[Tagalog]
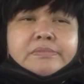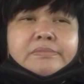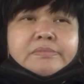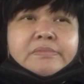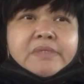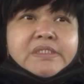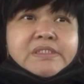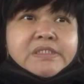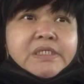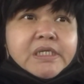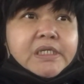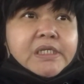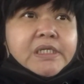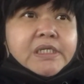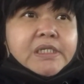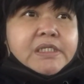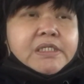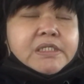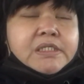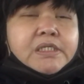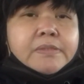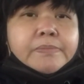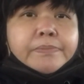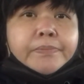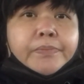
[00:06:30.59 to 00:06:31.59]
May
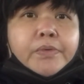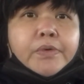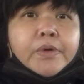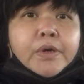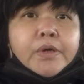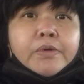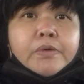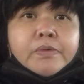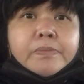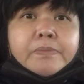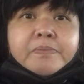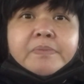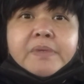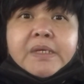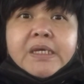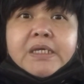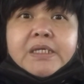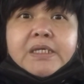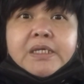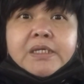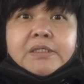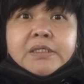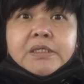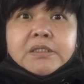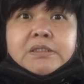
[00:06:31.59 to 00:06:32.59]
sarili din po akong
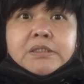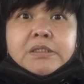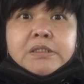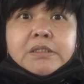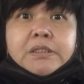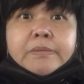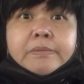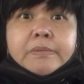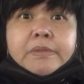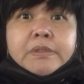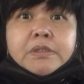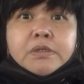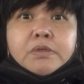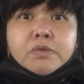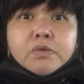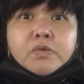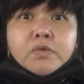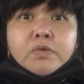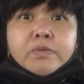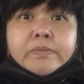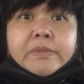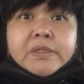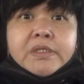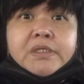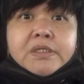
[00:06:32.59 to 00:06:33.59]
pera na hindi naman
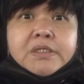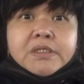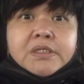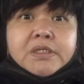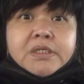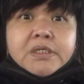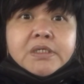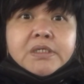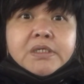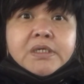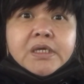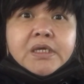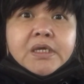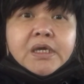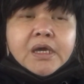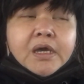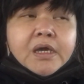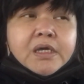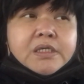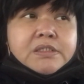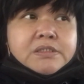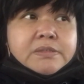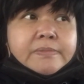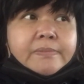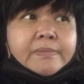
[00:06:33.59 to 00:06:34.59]
ako humihingi kay
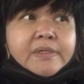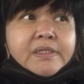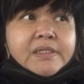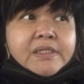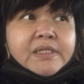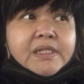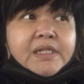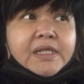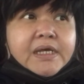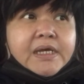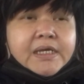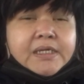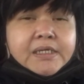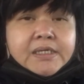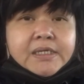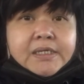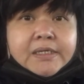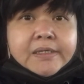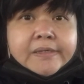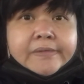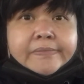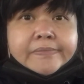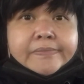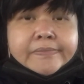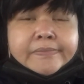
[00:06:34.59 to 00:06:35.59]
husband
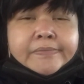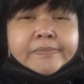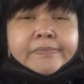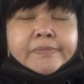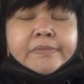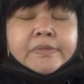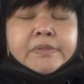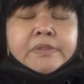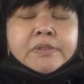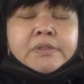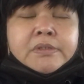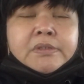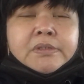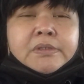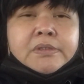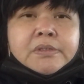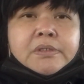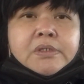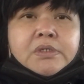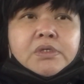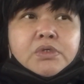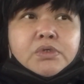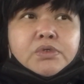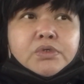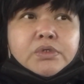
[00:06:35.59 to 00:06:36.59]
lagi
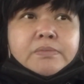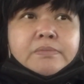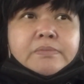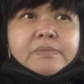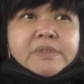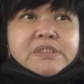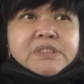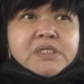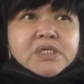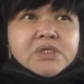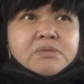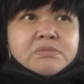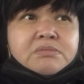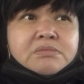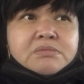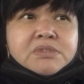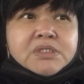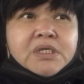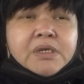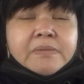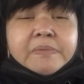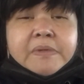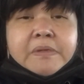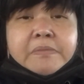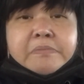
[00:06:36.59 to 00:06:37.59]
yon basta yung
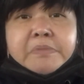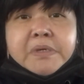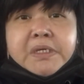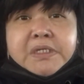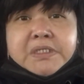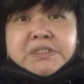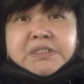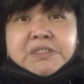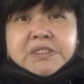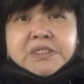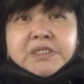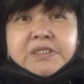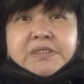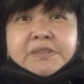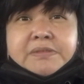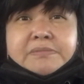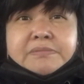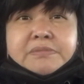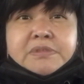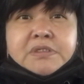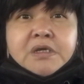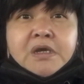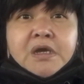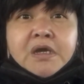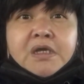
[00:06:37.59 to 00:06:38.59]
syempre basic
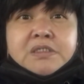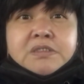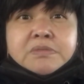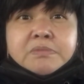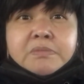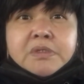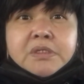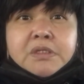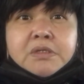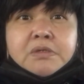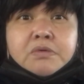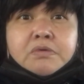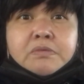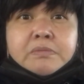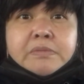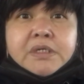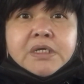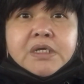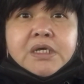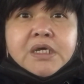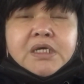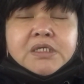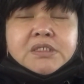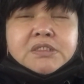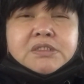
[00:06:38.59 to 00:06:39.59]
si husband ang
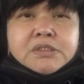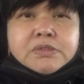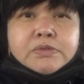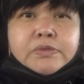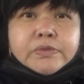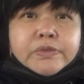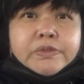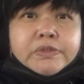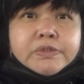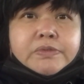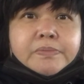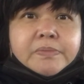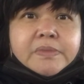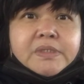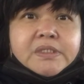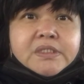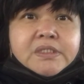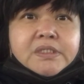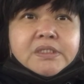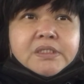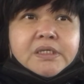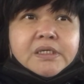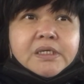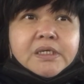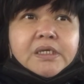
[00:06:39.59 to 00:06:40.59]
gumagastos but
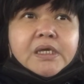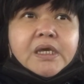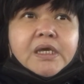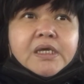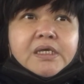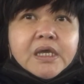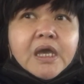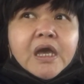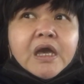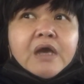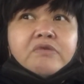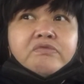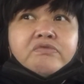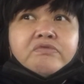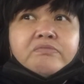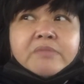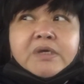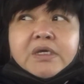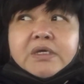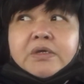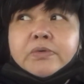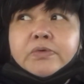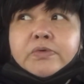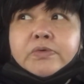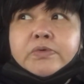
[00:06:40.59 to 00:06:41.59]
I, I have
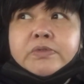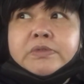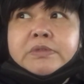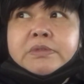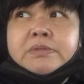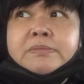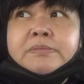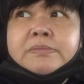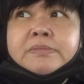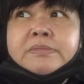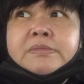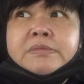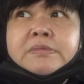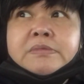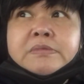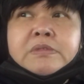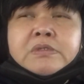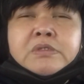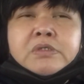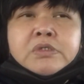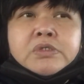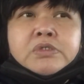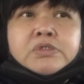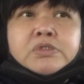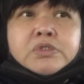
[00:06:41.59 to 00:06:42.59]
my own
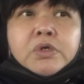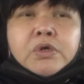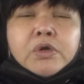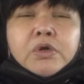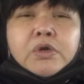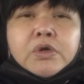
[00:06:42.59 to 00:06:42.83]
so